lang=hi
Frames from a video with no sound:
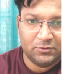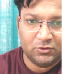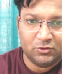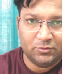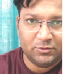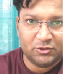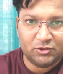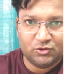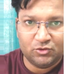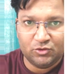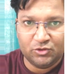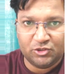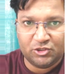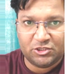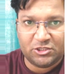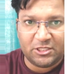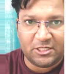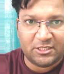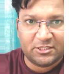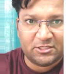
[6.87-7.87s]
तो बच्चों
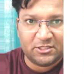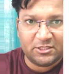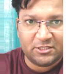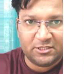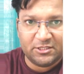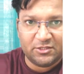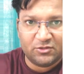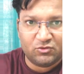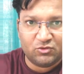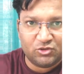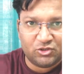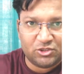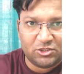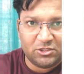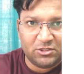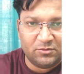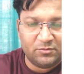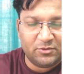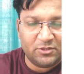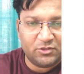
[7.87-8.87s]
स्टार्ट करते हैं क्वेश्चन
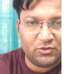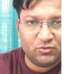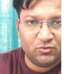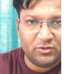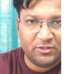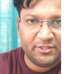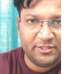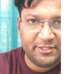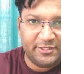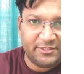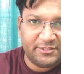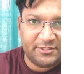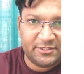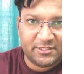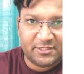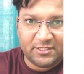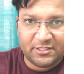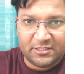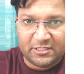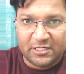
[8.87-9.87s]
नंबर 200 से
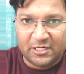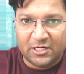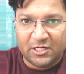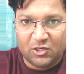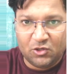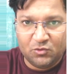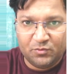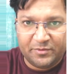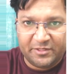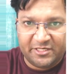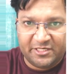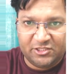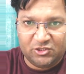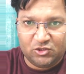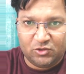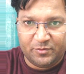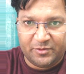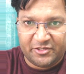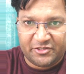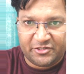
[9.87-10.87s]
कहता है हाउ मेनी
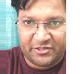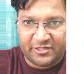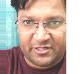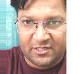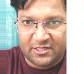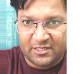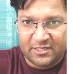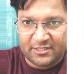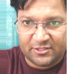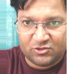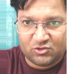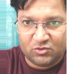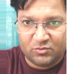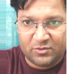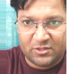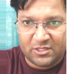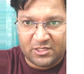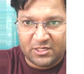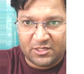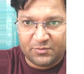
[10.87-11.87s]
जोमेट्रिकल
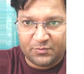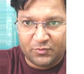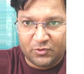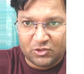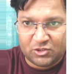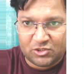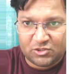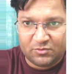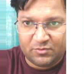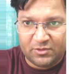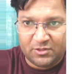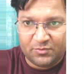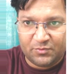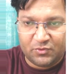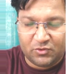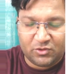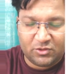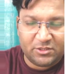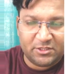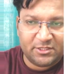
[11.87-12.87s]
आइसोमर आर पॉसिबल
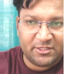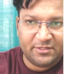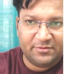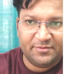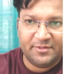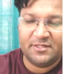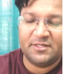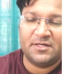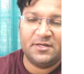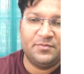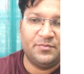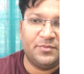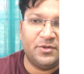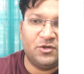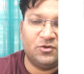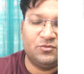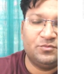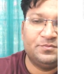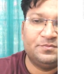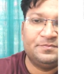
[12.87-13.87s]
फॉर द गिवन
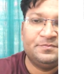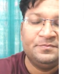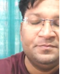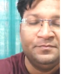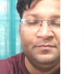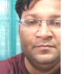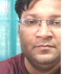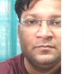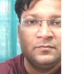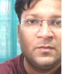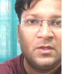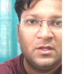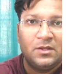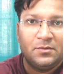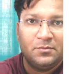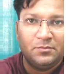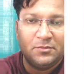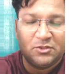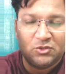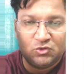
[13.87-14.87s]

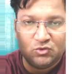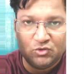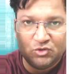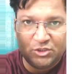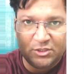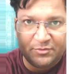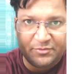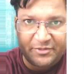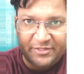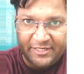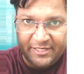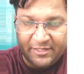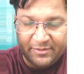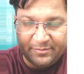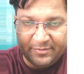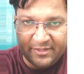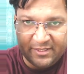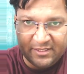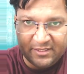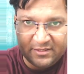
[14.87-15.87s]
कंपाउंड बच्चों जब रिंग
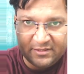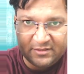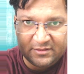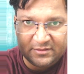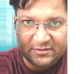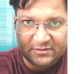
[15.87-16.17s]
में